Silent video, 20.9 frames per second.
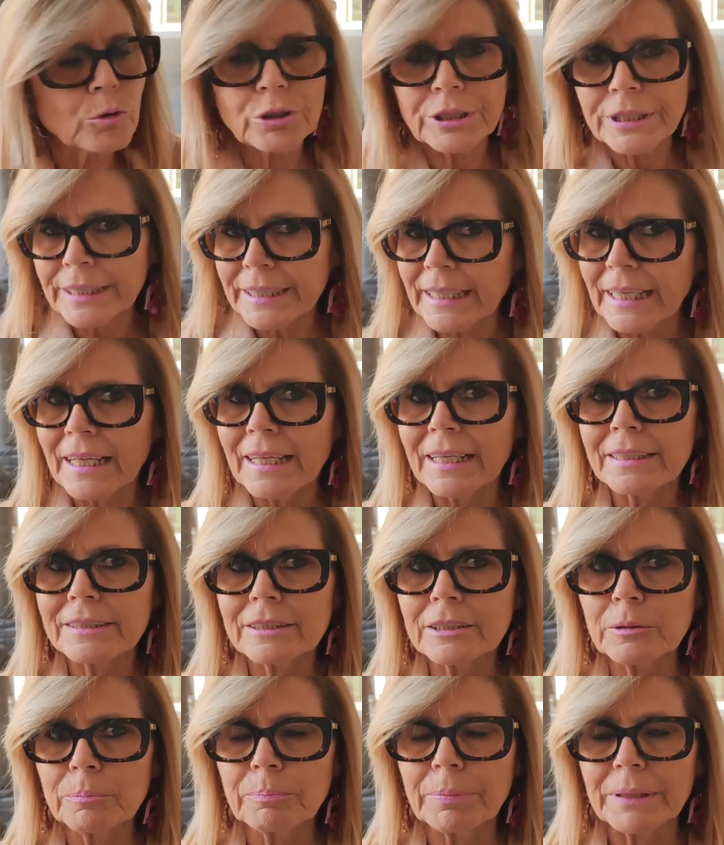
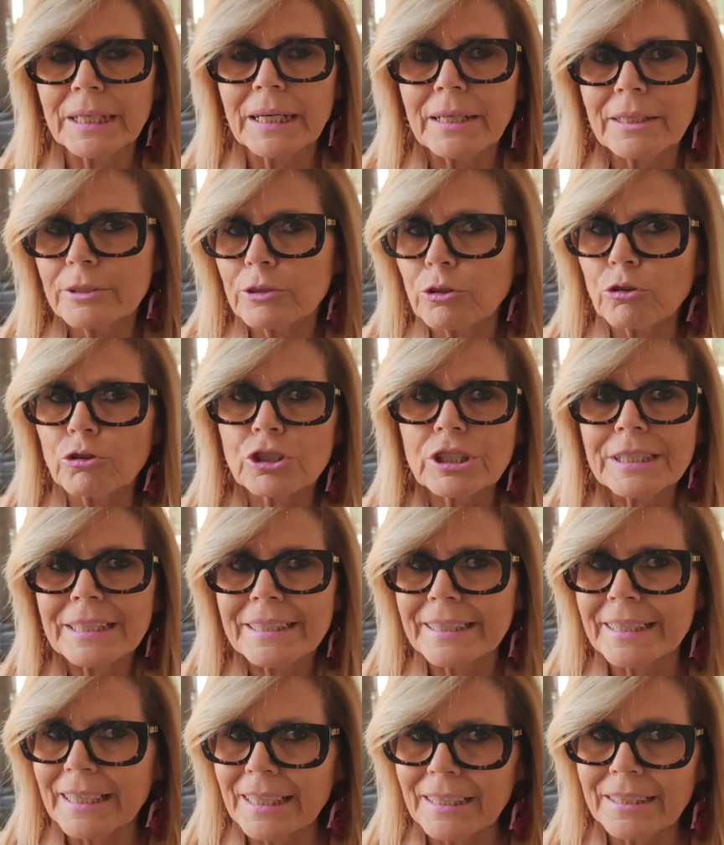comunicati peraltro
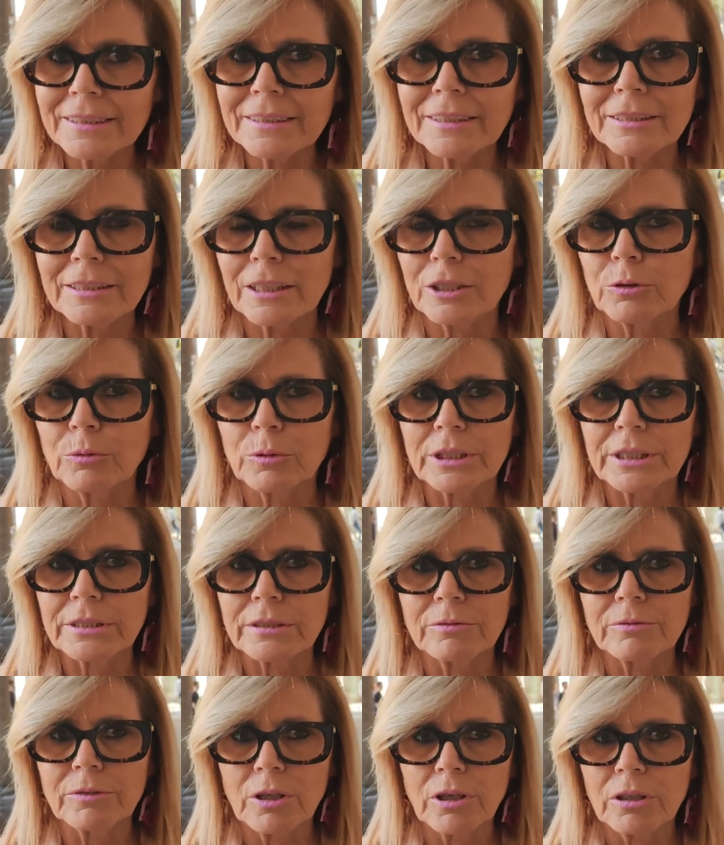slegati da
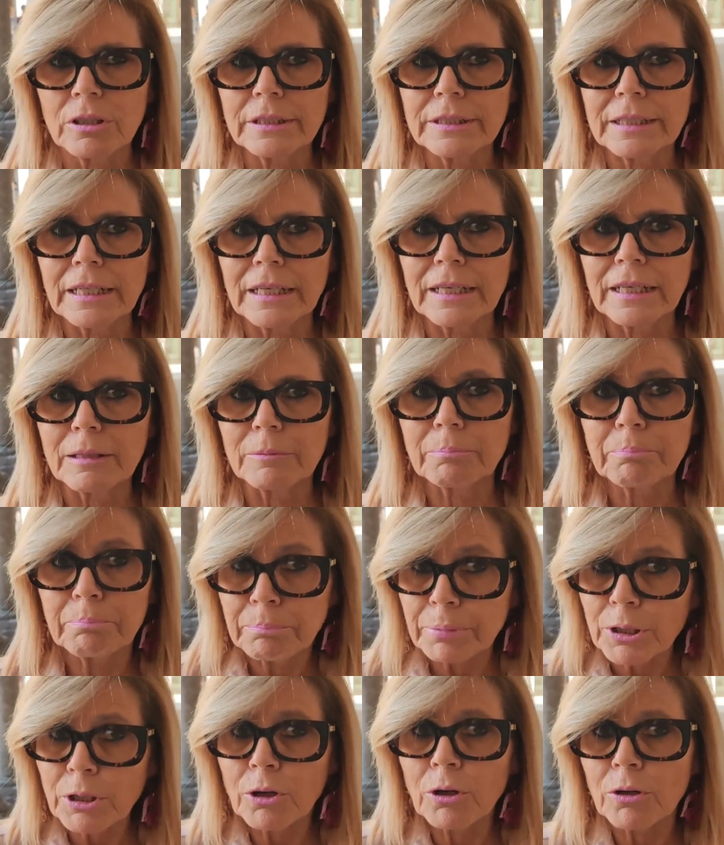qualsivoglia
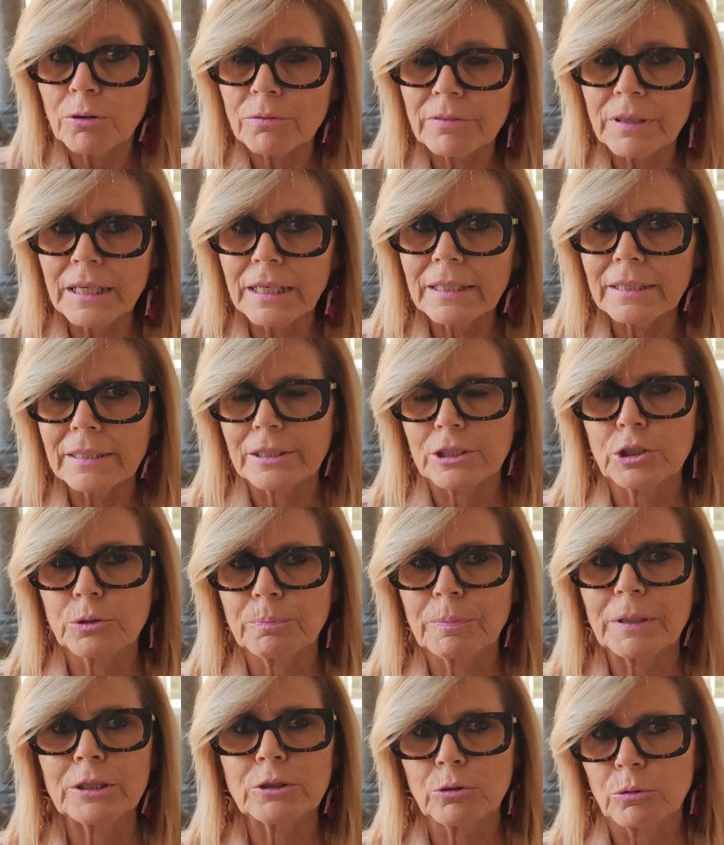prova
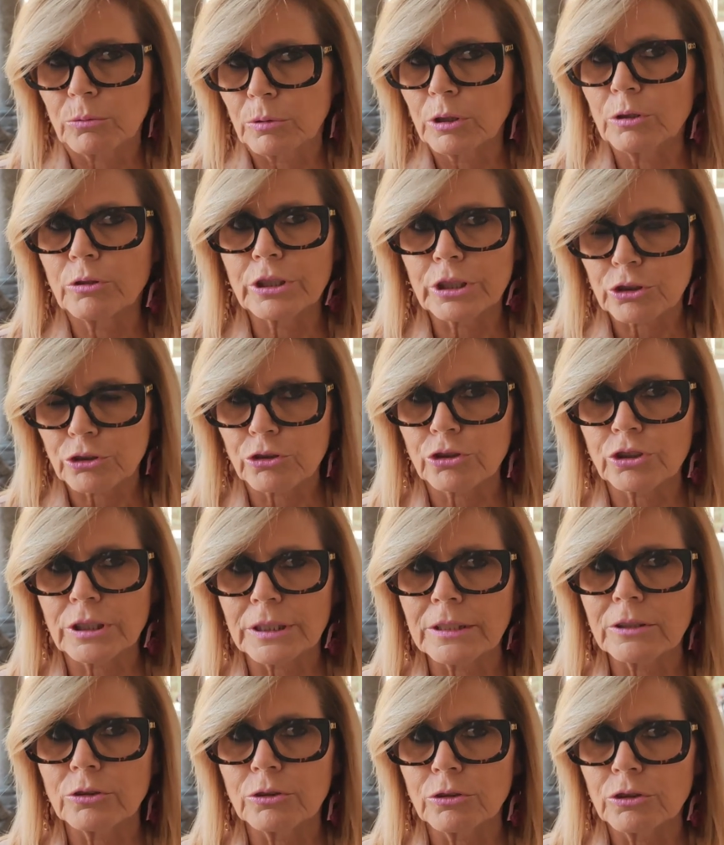rispetto a quello che
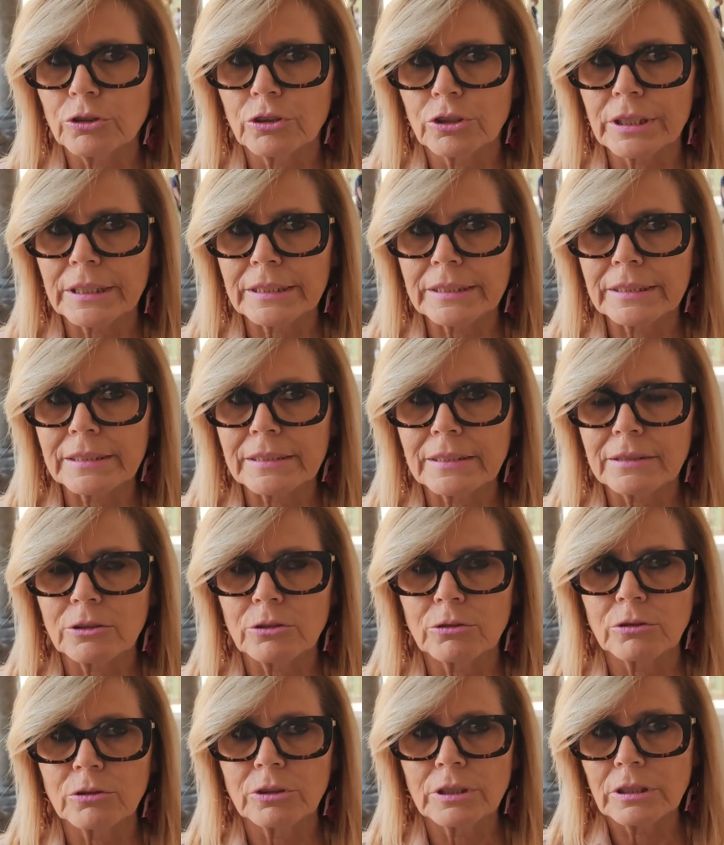sostengono gli
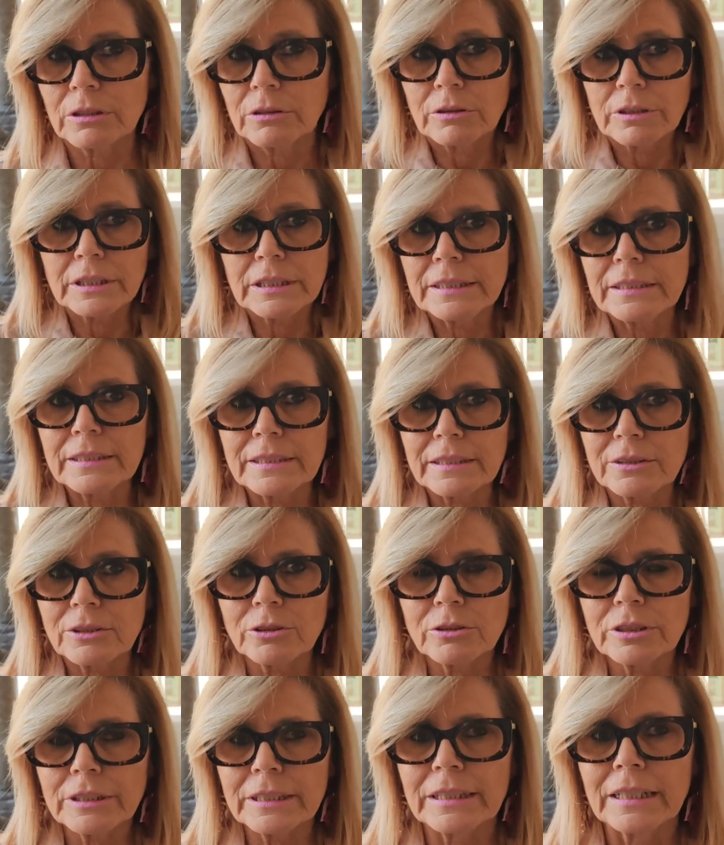organizzatori. Gli
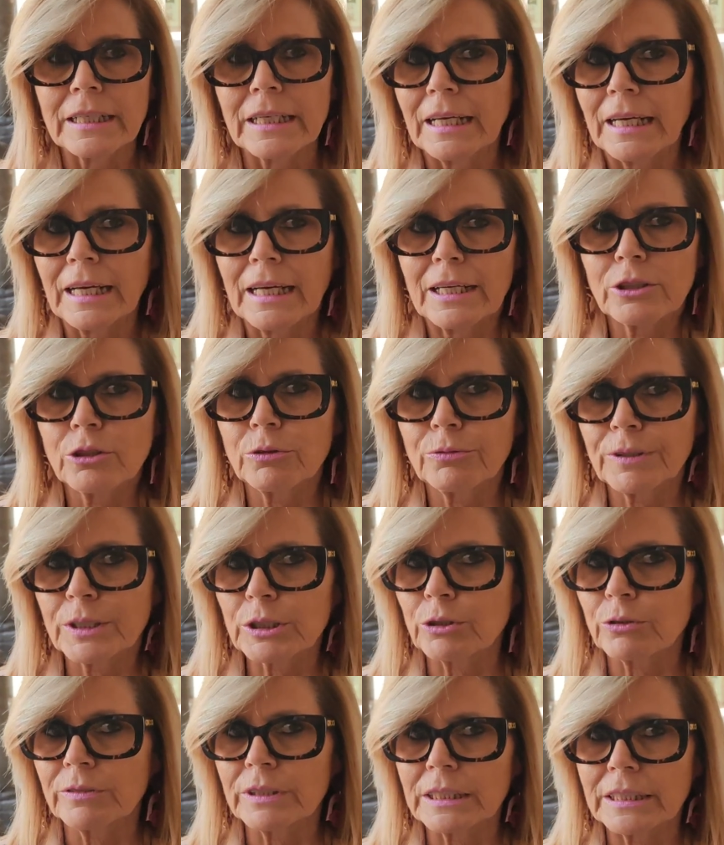organizzatori hanno
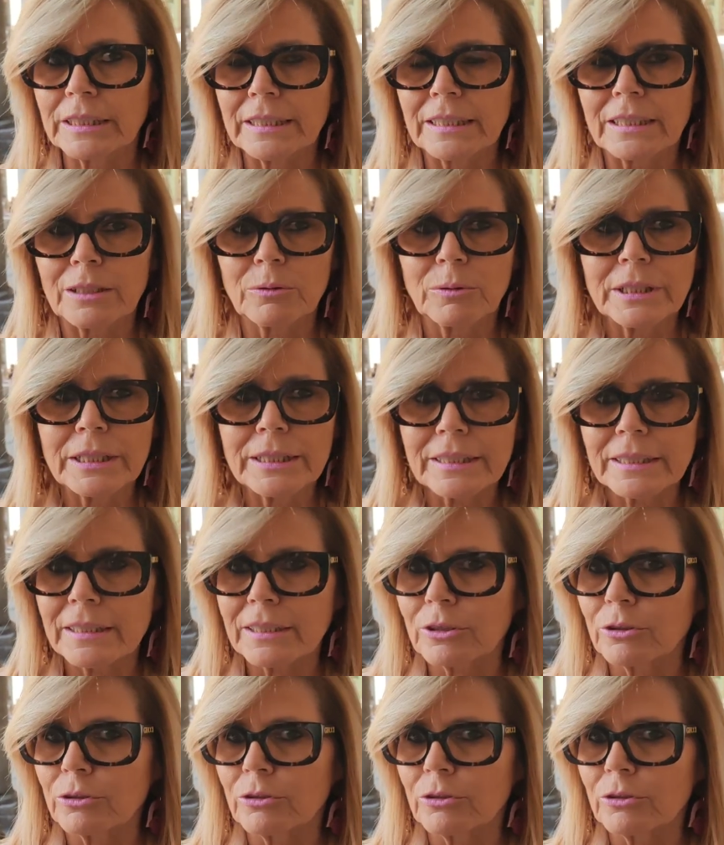fatto vedere quelli che